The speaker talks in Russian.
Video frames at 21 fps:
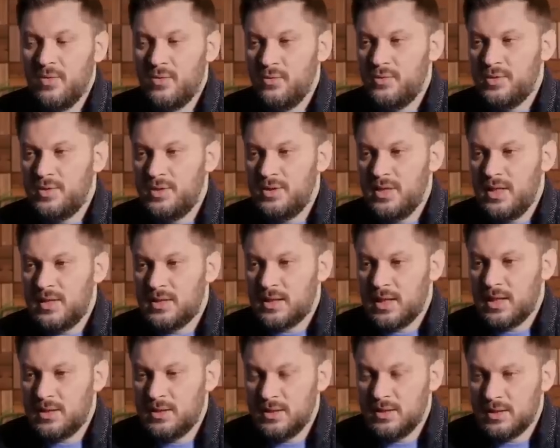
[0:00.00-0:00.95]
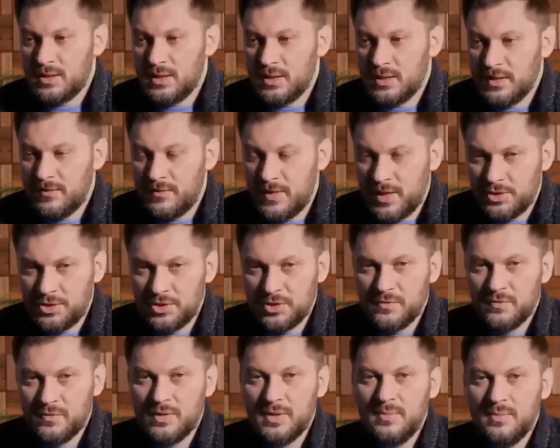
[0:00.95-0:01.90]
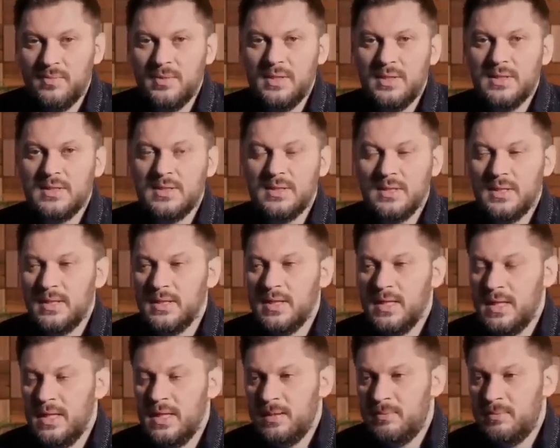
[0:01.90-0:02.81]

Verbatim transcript: уйти от каких-то навязчивых мыслей,